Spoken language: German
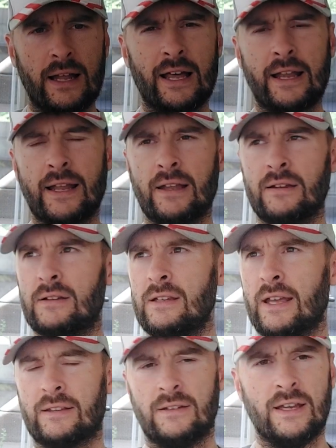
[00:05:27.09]
Alle anderen, die
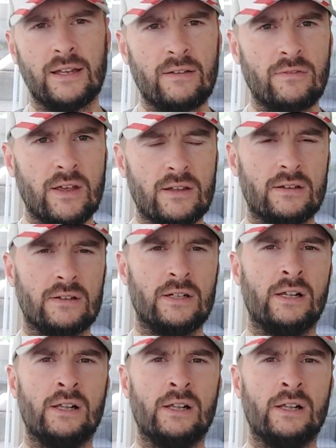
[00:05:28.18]
ich jetzt nicht nennen werde,